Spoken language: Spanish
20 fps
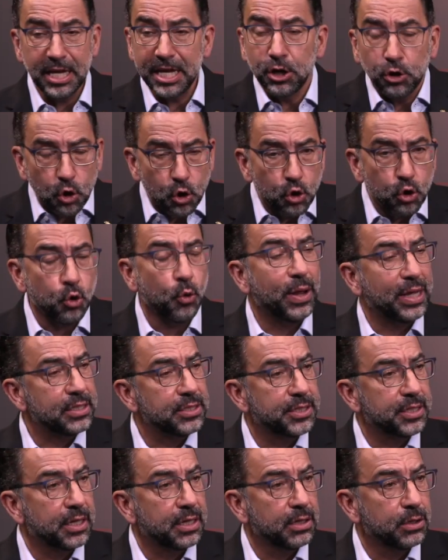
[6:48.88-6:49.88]
y
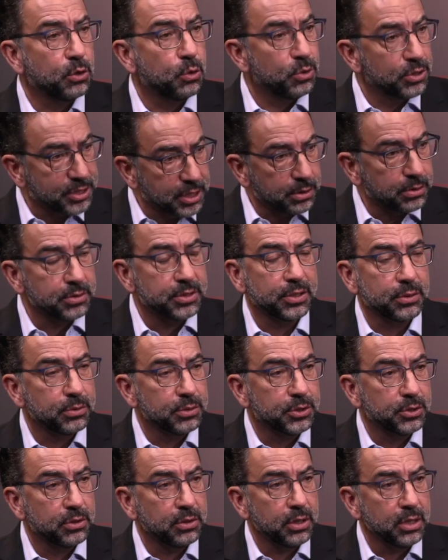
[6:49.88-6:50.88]
congruencia con nuestra
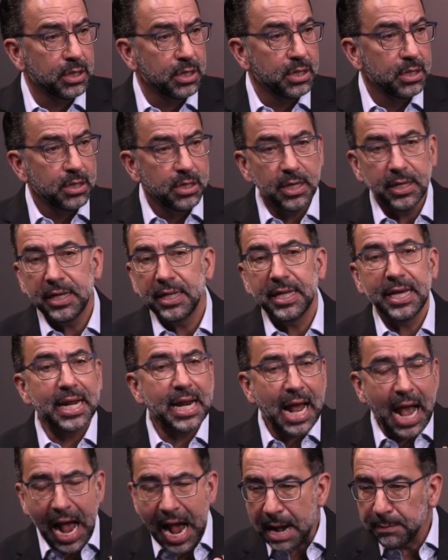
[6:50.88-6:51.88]
constitución y que
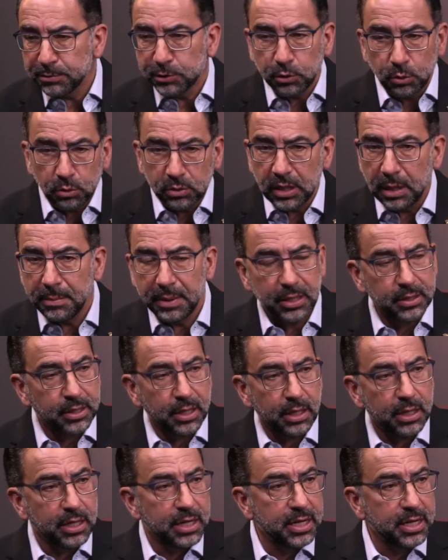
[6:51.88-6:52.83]
digan absolutamente